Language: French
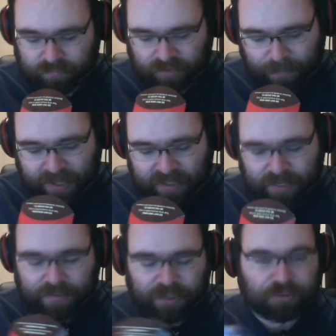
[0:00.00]

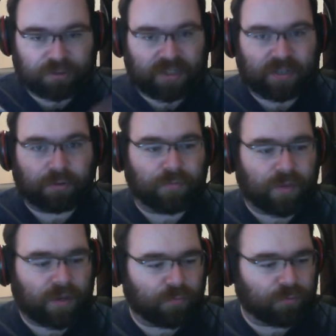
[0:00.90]
Dépendamment du steak
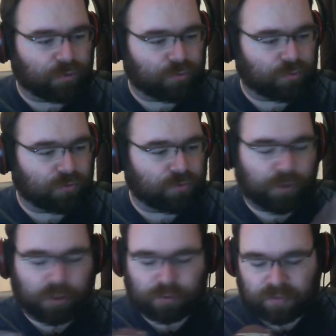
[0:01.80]
lui-même ou du,
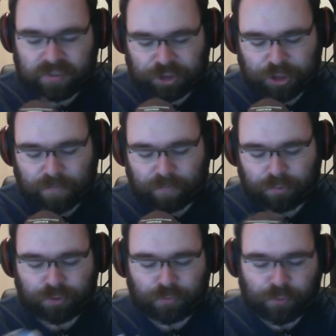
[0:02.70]
produit, j'aime
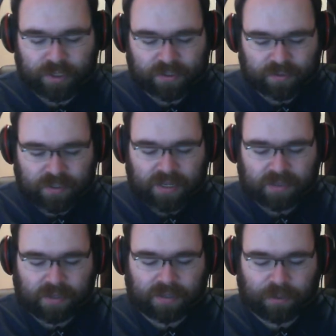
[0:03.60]
plus ou moins ça dans,
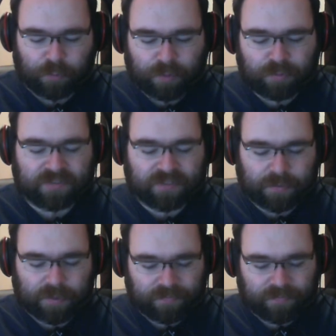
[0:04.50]
des wraps de fin de même.